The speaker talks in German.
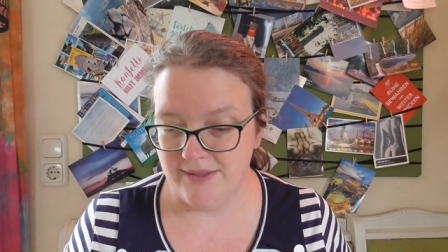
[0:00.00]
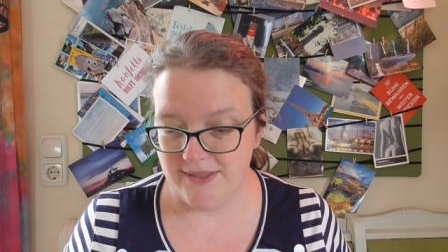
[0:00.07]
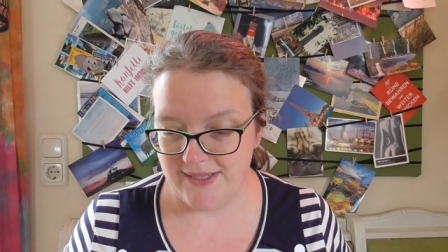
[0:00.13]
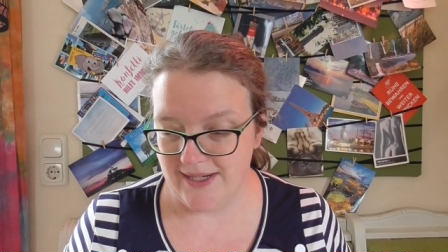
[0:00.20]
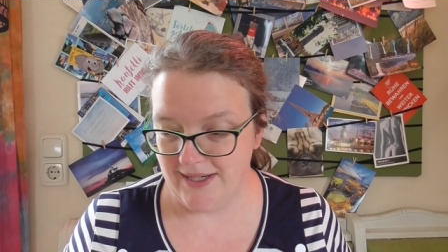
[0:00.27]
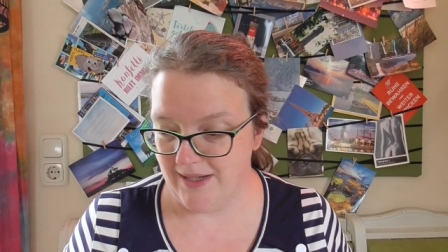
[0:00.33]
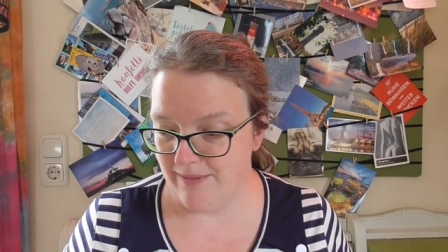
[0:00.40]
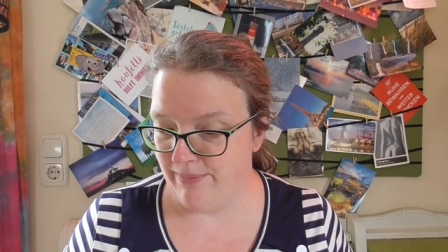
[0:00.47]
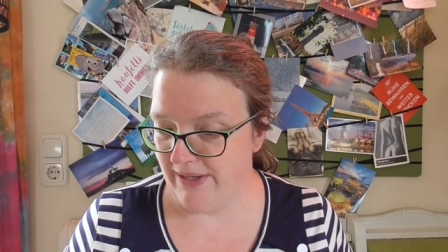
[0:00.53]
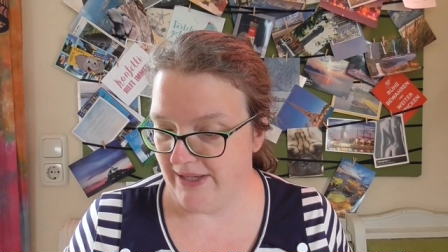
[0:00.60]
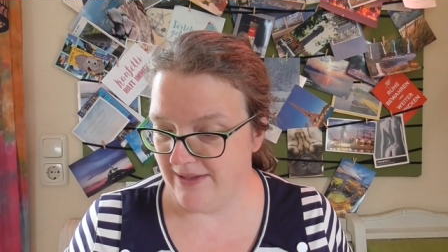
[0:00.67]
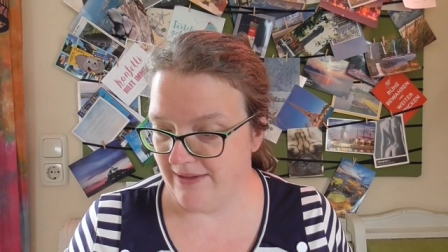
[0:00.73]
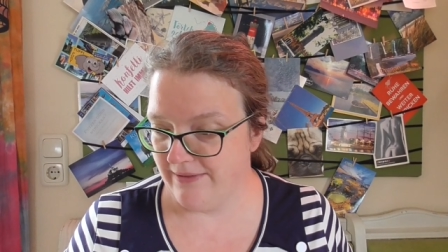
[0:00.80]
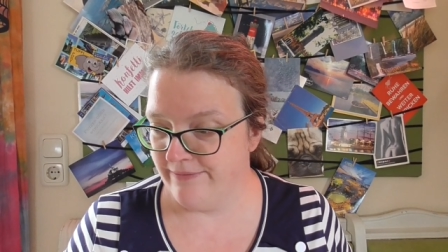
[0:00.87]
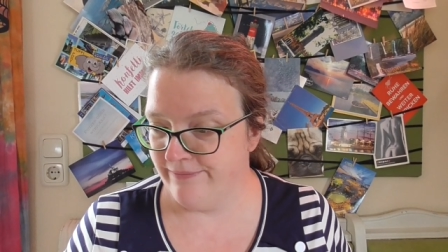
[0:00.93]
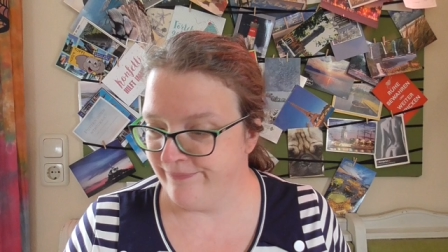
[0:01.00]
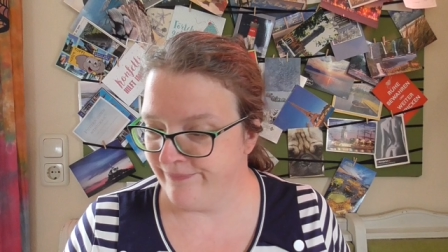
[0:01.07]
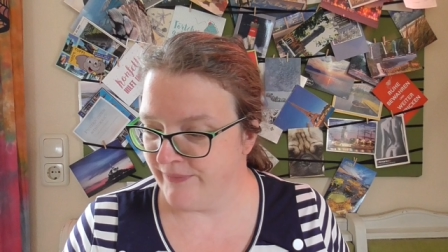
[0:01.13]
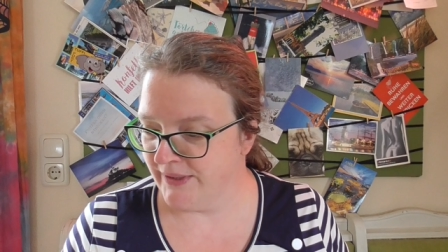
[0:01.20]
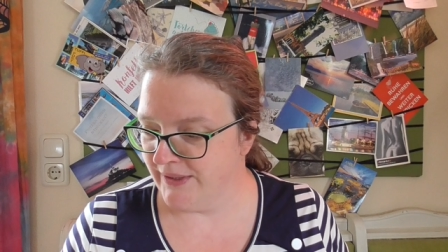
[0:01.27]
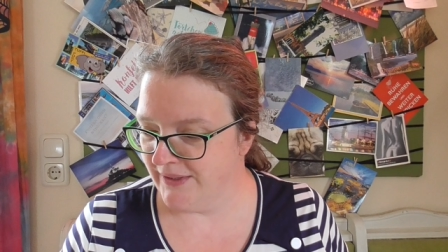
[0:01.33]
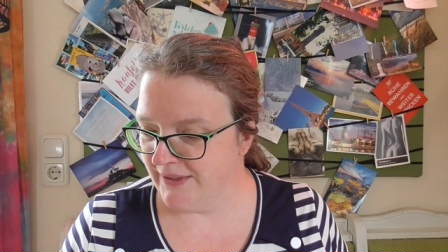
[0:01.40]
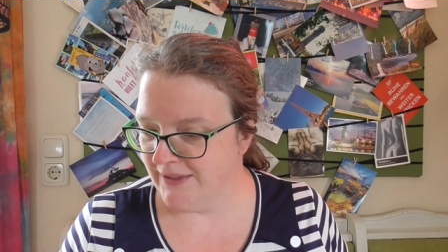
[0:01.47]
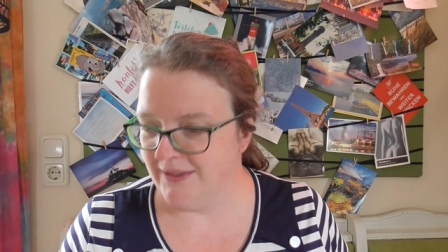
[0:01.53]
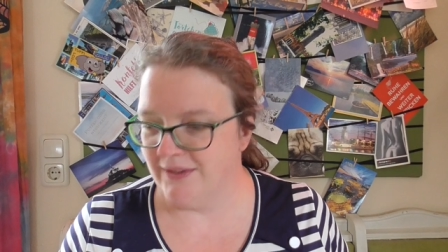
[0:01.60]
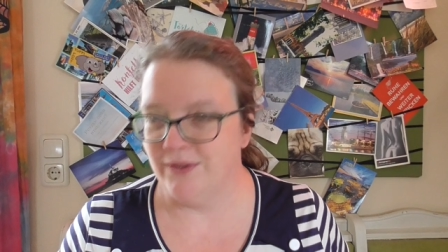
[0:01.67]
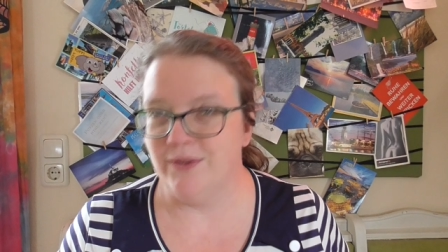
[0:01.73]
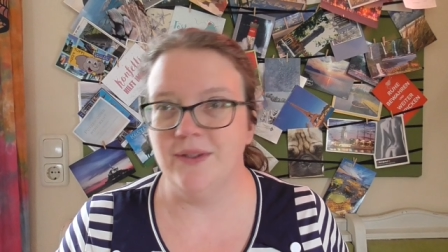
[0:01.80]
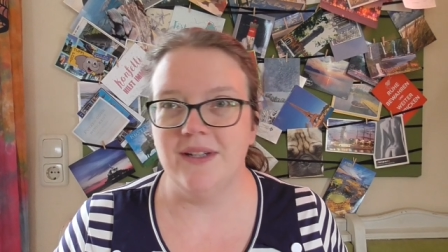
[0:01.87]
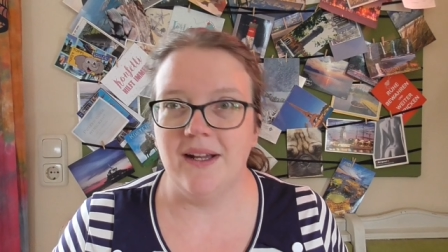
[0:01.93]
Stand-Up-Paddeln
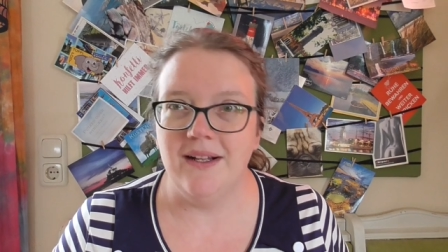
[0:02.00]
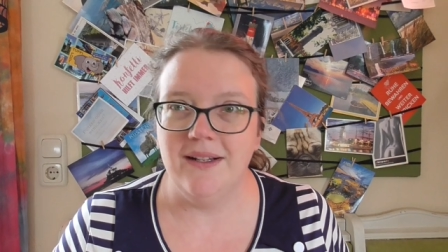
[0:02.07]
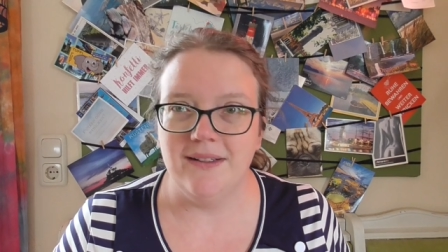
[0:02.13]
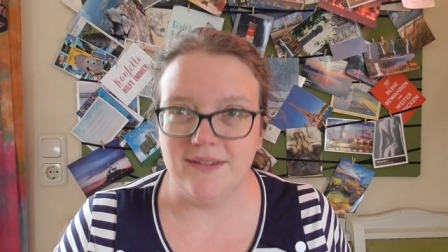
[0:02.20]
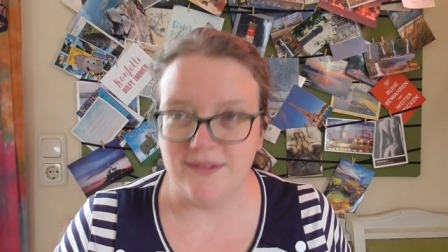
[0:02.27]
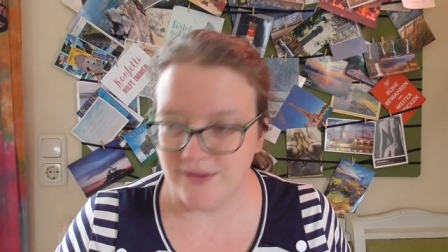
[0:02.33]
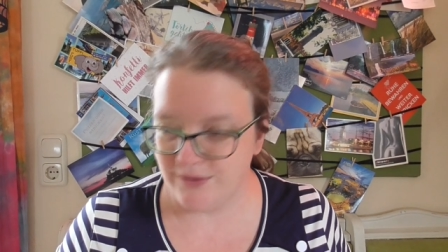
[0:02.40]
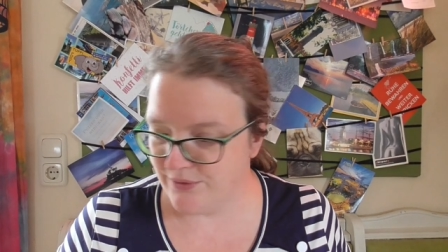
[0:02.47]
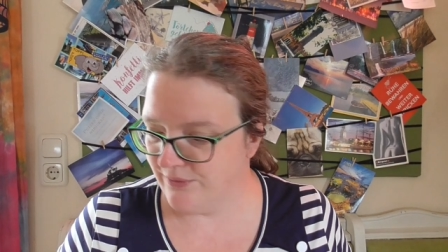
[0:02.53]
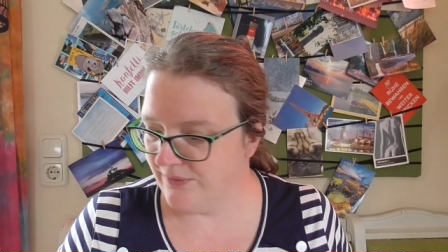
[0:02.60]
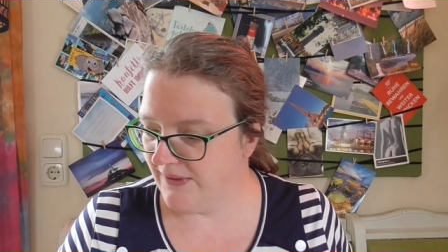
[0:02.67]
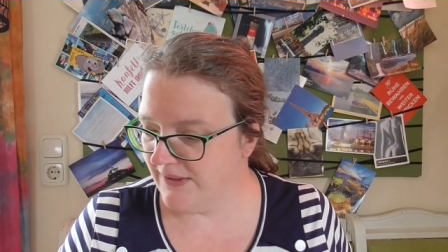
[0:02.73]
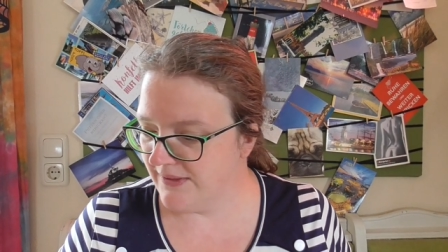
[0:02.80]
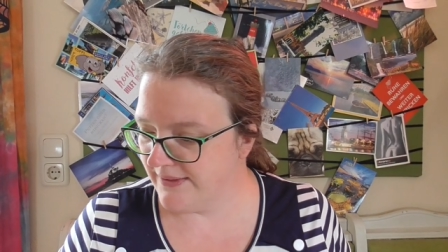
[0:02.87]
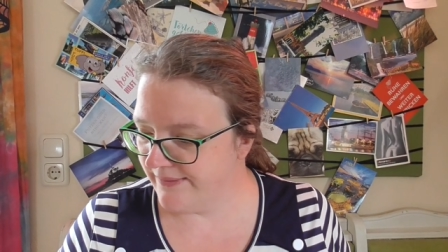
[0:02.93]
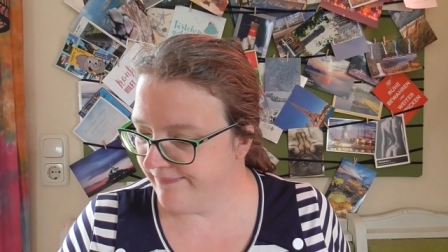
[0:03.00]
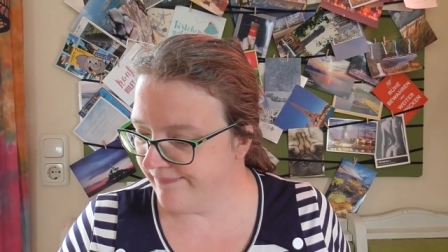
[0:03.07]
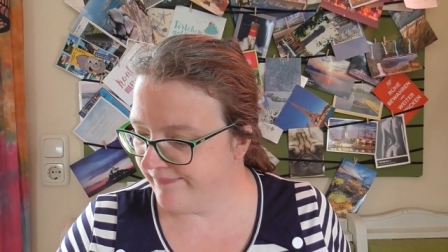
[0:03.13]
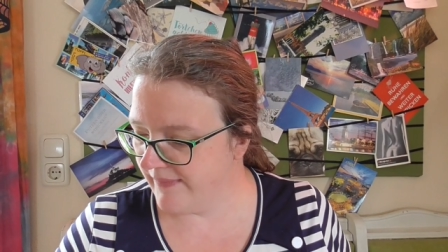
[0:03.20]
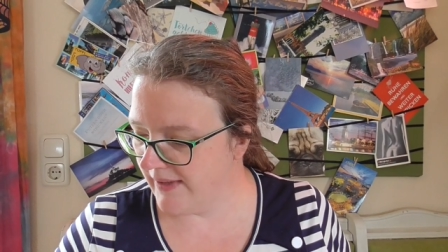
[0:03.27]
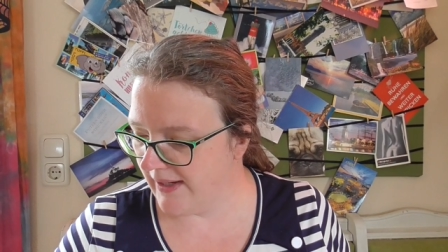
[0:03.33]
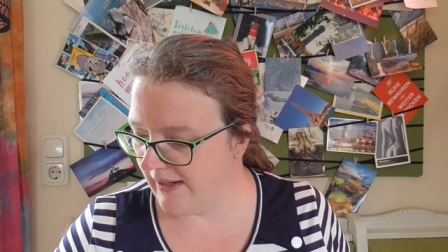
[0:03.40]
und all sowas.